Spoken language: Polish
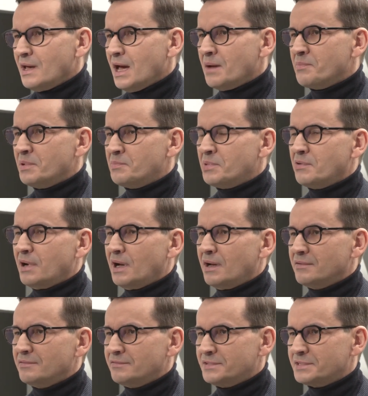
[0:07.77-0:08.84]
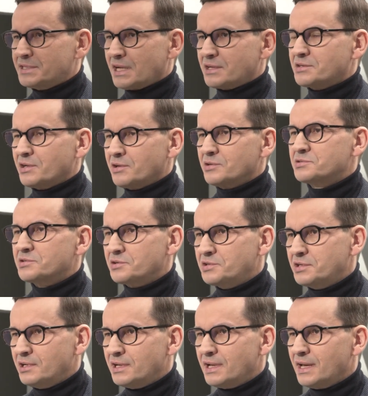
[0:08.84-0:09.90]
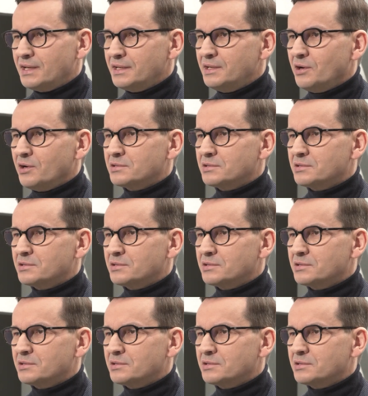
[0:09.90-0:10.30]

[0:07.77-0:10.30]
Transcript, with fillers: aby była wystarczająco silna i